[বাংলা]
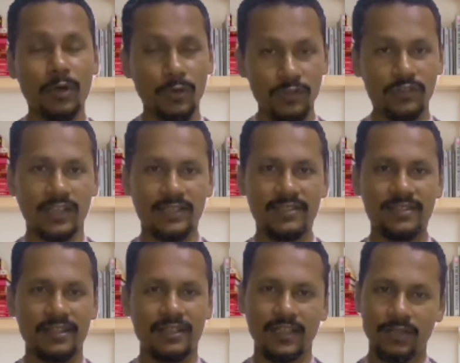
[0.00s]
বড়
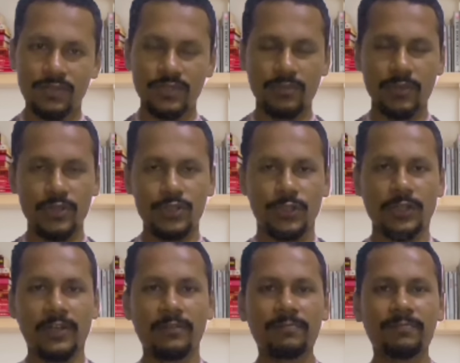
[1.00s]
সাইজটা ঠিক হয়ে যাবে
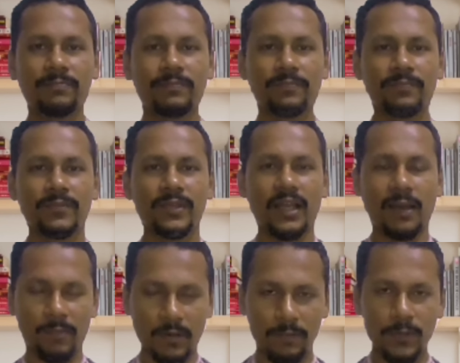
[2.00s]
ইনশাল্লাহ
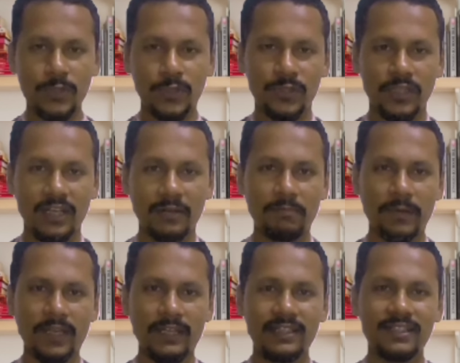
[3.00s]
আপনার প্রিয় সন্তানের
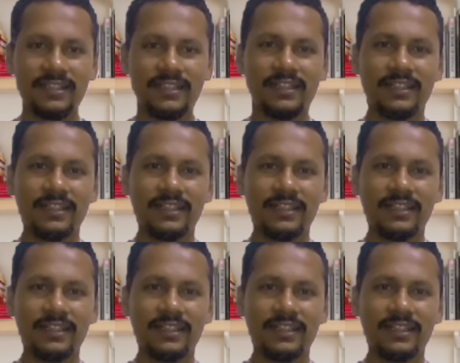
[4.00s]
পেট